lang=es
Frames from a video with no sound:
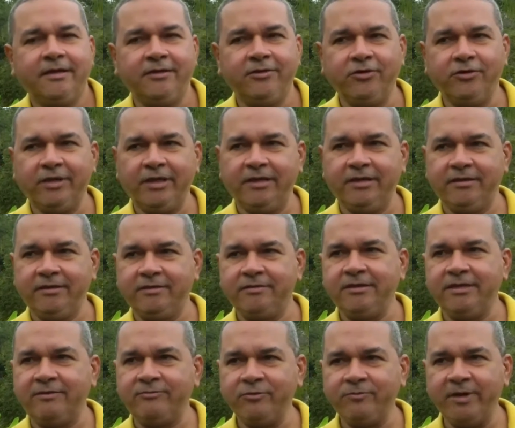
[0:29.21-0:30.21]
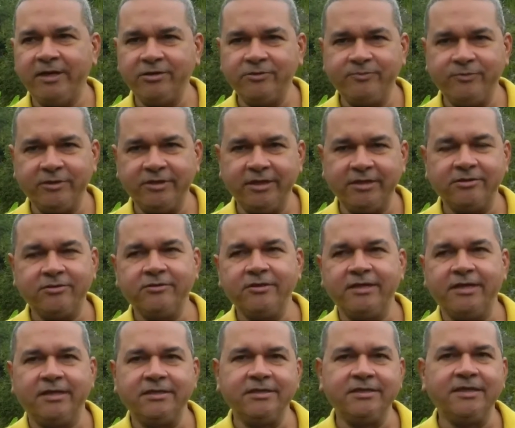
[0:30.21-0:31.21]
donde llevamos varios proyectos
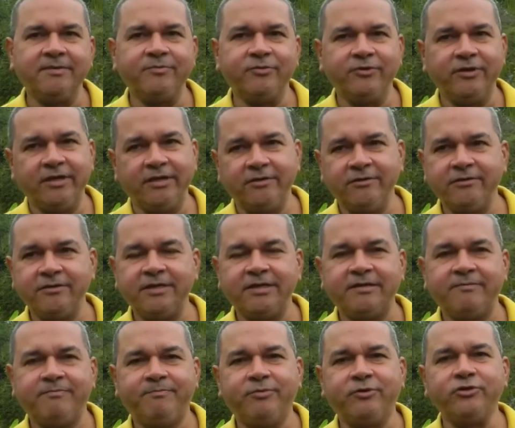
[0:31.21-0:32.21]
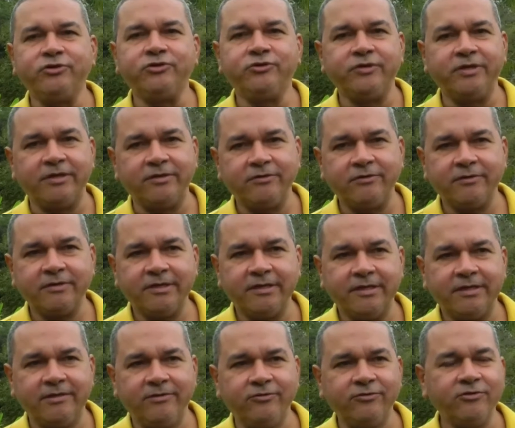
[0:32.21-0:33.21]
de gallina ponedora, pollo de
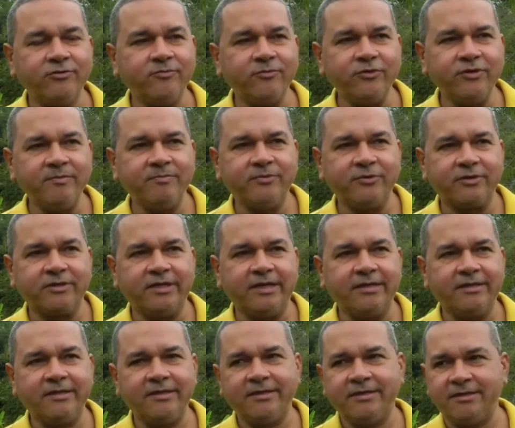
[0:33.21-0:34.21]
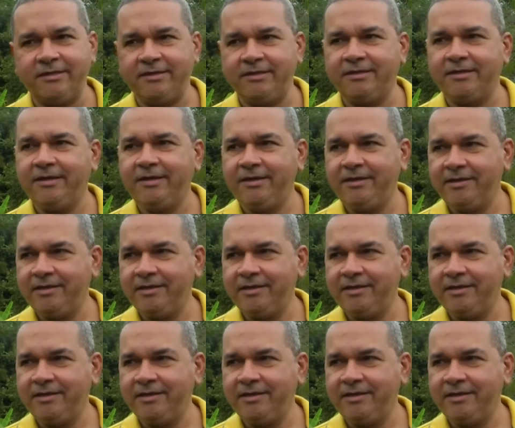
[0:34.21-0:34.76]
engorde y uno muy importante que,